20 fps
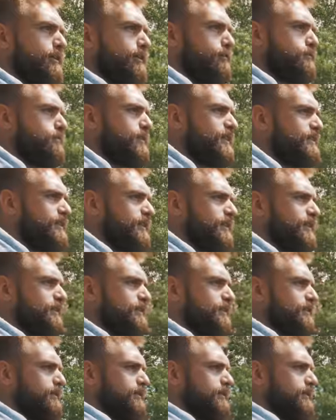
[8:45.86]
vous mettez
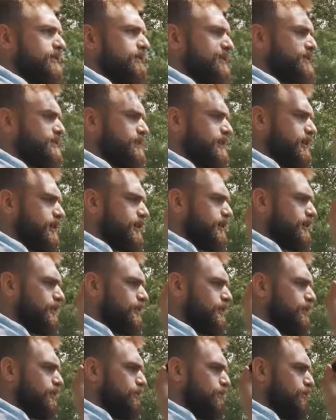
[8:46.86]
détirez,
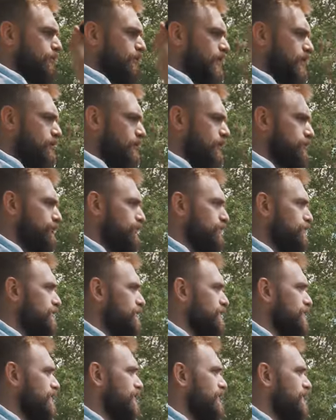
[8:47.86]
vous le décollez du
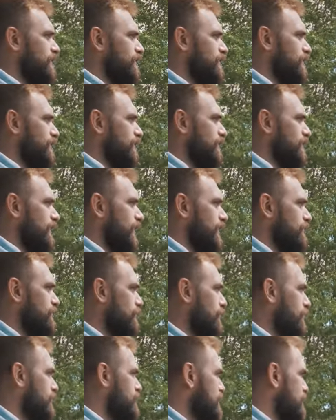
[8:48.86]
fond et vous
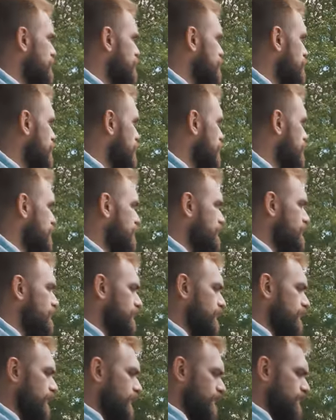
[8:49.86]
le laissez couler
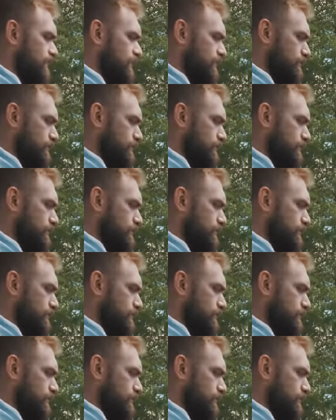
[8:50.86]
et ainsi de